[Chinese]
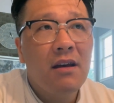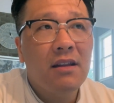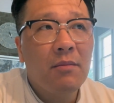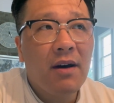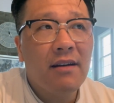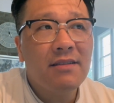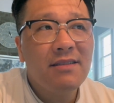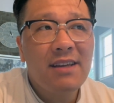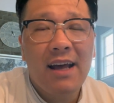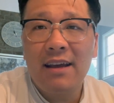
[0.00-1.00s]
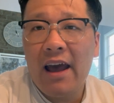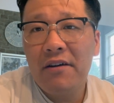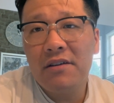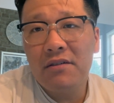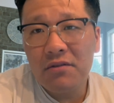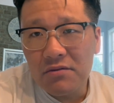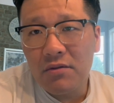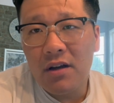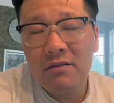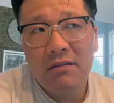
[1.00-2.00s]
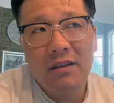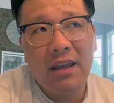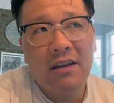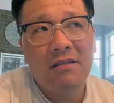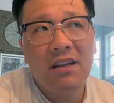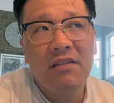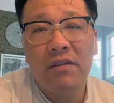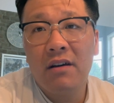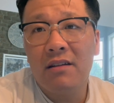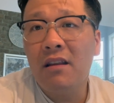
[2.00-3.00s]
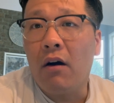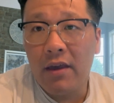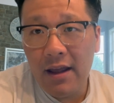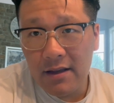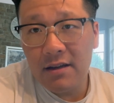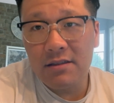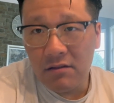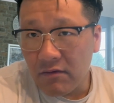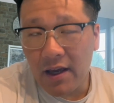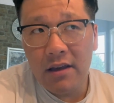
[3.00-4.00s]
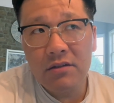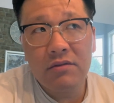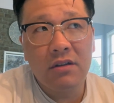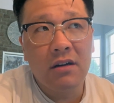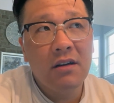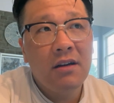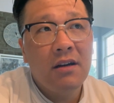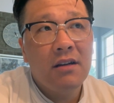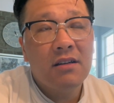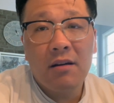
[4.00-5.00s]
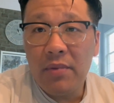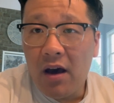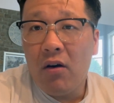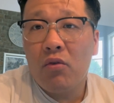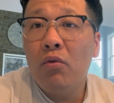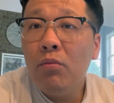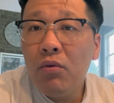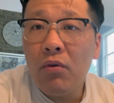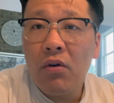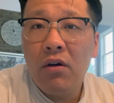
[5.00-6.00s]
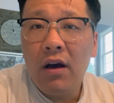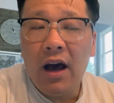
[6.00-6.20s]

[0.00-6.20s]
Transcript: 那么，积家呢还有一个动作，也是利丰很讨厌的一个行为，就是这个表公布。